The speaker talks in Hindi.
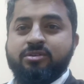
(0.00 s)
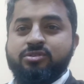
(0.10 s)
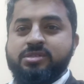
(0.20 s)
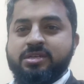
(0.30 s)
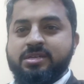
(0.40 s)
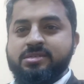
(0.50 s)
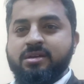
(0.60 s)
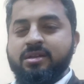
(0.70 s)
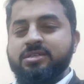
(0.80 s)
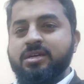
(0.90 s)
कुछ सजेस्ट
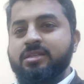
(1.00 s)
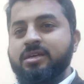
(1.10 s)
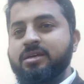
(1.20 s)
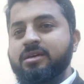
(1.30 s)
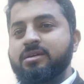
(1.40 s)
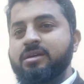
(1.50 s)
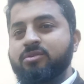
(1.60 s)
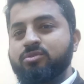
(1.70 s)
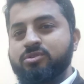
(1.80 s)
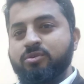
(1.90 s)
करना चाहते हैं या
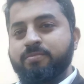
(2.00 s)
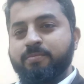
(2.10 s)
कुछ